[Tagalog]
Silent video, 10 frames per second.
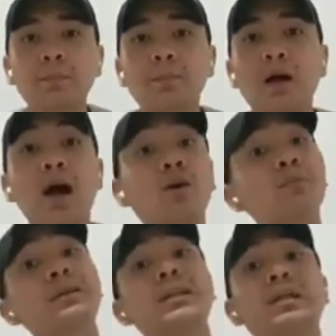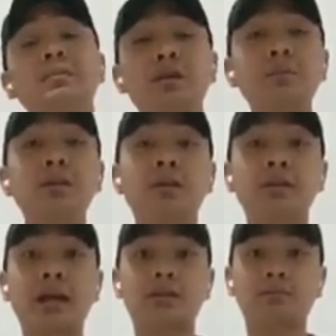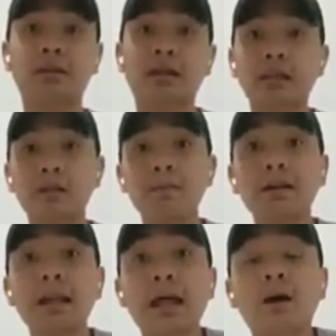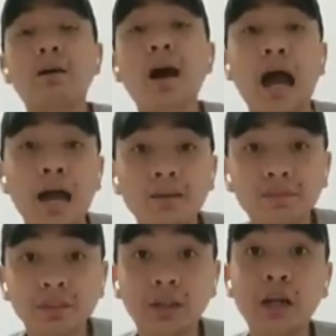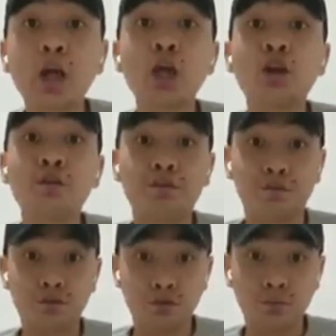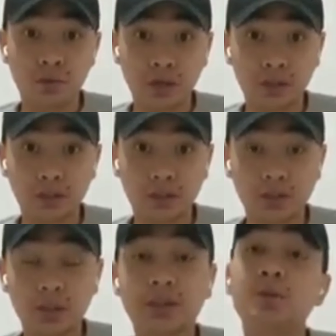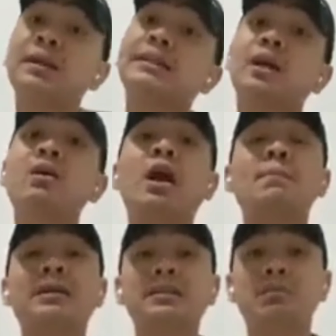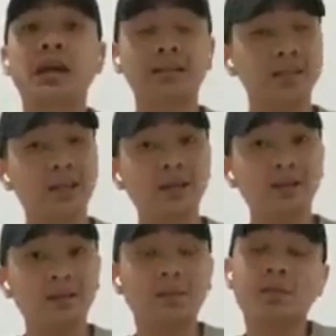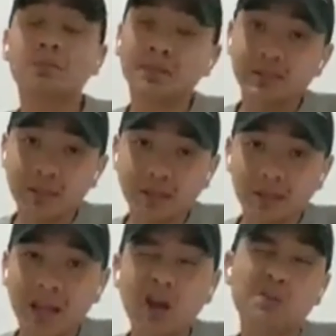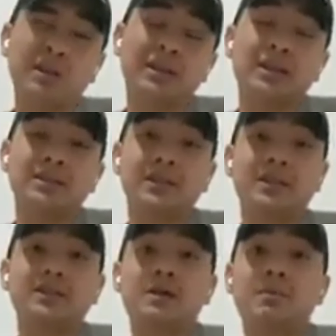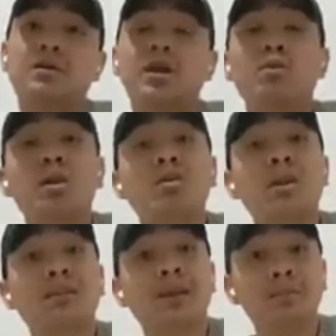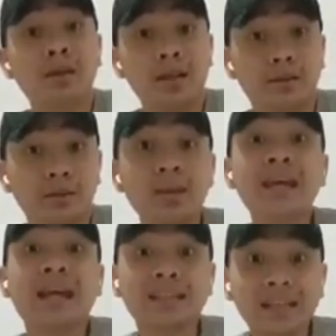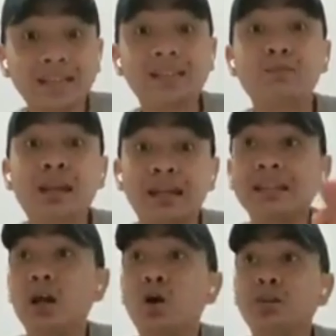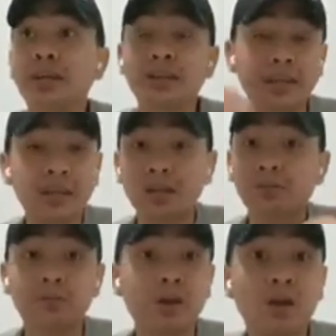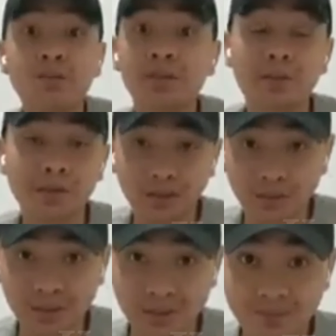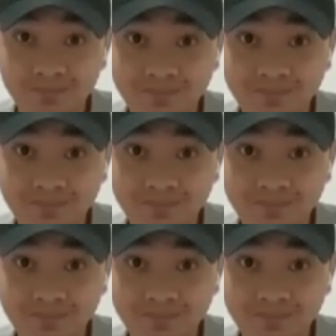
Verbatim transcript: makakubra sila ng milyon-milyon at bigla na lang maglalaho after few months. 3 weeks ago, nakapagsimula na sila. If I'm not mistaken, nakakubra nila yung sila somehow ng kulang-kulang 10 million kasi nagsisimula na sila online and taking it from the OFWs.